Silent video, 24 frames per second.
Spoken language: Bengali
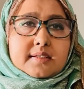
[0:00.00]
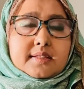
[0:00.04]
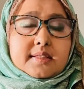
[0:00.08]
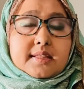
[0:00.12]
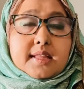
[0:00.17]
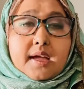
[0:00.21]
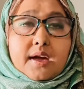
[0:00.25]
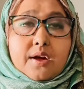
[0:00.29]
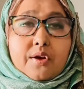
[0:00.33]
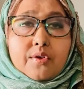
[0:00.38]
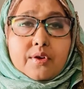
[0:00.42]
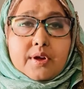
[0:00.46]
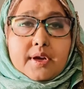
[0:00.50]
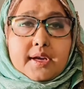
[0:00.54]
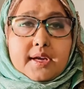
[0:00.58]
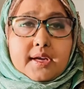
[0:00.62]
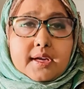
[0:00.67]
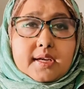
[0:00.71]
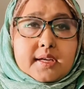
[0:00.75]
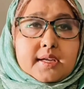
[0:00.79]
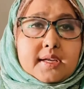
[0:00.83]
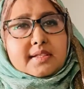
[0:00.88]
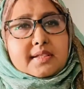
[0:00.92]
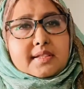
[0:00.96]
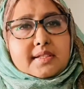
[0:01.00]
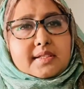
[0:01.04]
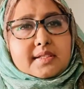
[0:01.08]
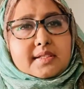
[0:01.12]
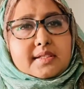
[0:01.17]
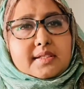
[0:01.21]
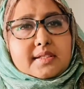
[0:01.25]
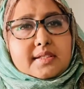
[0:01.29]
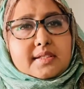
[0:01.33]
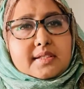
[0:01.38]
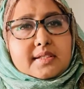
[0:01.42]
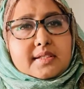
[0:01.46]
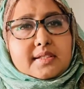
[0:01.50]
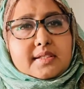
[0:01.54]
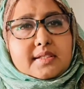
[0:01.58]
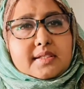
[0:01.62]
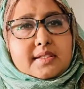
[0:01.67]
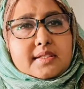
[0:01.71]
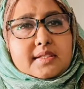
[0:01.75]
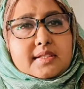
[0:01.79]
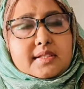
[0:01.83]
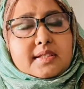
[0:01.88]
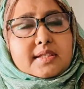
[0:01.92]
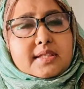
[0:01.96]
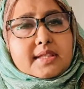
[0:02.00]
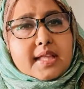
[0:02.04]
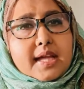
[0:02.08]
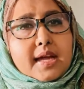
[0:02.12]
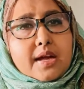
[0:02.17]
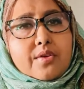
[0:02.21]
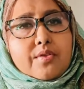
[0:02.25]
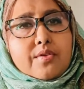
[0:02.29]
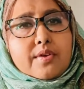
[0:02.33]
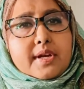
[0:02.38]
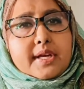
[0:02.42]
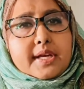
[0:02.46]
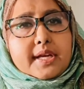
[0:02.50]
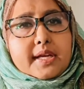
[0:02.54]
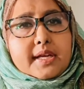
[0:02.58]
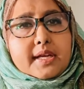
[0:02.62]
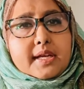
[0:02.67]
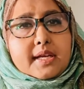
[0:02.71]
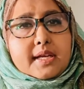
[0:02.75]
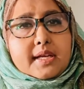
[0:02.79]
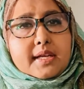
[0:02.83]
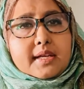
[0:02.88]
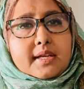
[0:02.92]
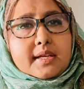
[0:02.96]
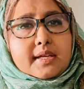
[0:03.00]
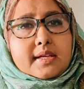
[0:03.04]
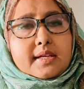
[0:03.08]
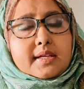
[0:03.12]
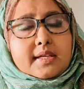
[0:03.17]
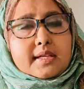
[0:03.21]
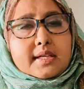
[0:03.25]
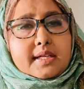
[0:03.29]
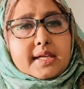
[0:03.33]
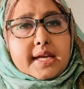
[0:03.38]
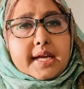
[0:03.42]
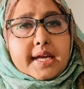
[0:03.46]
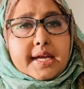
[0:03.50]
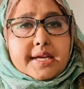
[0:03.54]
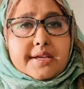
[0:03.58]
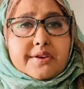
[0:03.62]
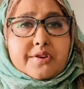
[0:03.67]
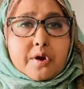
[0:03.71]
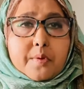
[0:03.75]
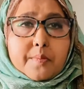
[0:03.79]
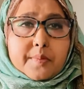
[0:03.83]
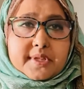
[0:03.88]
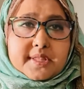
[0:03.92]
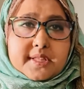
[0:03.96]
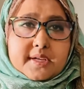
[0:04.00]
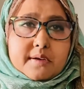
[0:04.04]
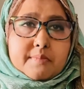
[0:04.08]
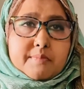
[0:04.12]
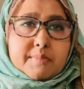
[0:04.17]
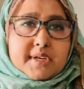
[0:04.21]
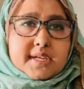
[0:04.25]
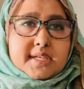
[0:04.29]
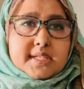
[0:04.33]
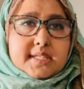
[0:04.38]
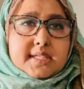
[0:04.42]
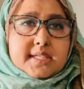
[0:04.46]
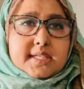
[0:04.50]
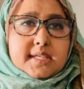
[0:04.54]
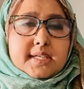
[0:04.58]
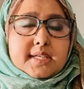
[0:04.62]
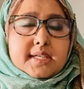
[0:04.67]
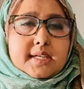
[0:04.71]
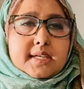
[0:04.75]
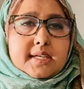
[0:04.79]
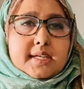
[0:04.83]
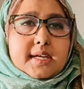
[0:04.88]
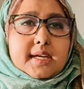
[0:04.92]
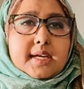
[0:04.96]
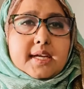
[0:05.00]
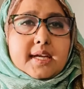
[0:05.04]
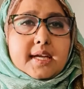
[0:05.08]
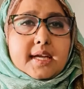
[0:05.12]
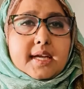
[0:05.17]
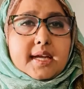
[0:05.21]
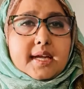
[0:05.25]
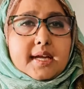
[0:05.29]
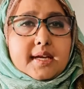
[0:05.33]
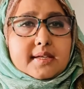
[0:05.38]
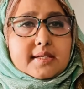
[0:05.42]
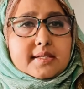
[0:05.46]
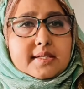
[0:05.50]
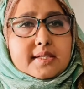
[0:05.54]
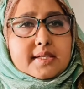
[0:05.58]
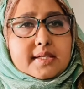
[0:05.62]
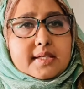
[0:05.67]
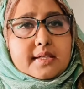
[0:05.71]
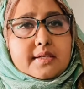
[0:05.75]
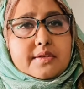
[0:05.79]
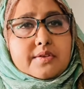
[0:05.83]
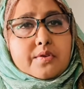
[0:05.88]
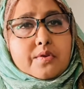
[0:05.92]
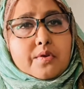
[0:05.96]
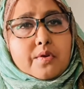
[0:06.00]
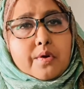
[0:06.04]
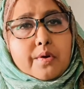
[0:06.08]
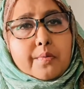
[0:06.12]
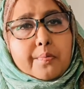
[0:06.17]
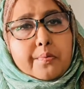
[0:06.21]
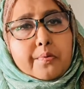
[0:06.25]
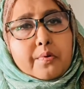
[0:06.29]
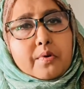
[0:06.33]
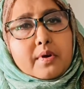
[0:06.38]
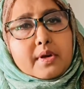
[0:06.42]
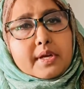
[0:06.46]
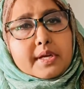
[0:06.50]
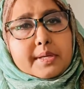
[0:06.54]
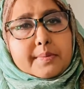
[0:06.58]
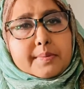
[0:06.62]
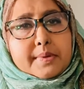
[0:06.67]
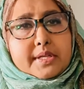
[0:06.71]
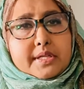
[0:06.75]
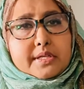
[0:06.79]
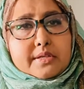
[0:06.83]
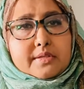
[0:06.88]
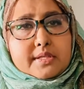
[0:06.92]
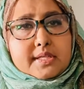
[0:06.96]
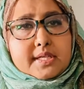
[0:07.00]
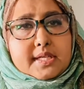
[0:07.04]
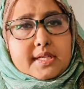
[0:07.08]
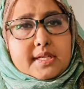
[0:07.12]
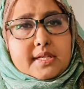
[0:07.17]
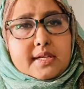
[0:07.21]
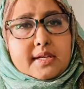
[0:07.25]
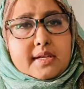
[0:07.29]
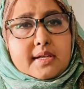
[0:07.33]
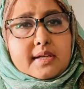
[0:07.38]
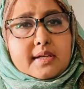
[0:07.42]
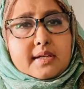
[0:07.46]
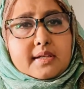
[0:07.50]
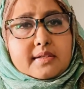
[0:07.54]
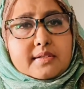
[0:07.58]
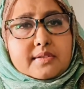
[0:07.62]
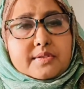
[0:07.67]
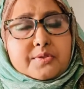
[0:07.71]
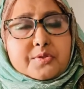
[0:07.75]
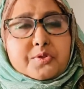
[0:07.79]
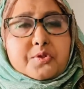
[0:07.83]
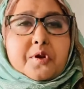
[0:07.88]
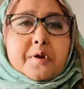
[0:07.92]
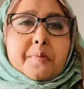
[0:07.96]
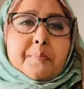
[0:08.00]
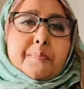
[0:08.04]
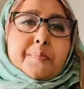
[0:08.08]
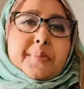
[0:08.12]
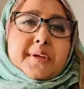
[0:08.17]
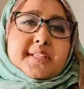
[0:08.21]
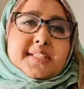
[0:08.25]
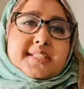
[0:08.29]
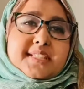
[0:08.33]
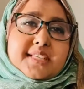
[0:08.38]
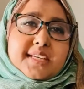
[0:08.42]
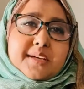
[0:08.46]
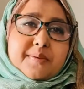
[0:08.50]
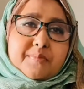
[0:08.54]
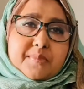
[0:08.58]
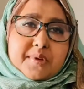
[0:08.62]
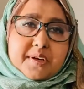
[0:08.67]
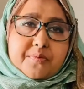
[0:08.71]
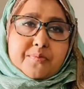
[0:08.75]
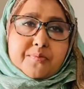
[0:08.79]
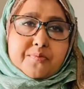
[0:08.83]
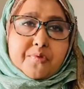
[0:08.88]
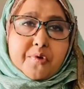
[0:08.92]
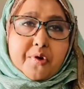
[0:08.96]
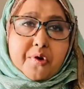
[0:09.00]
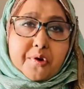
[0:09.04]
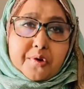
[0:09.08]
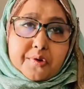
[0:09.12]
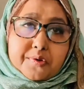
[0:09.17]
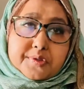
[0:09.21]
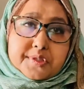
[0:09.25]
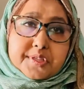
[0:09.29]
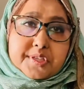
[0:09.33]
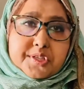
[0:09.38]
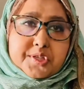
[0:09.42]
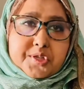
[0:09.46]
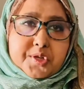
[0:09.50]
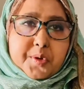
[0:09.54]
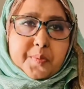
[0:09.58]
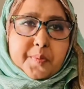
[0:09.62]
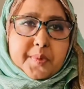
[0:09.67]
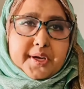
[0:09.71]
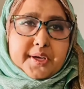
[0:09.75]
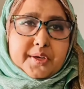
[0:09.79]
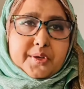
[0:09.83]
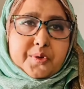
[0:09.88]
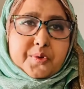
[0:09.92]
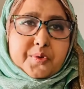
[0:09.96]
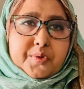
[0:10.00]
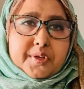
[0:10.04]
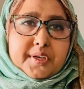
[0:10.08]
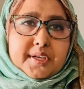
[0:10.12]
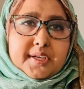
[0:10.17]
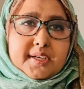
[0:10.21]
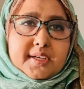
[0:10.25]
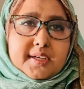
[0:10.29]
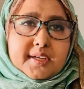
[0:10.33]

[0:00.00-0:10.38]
তাহলে তাহলে এই রমাদান মাসের একটি নফল এবাদতের সব পাচ্ছি আমরা ফরজের সমান করে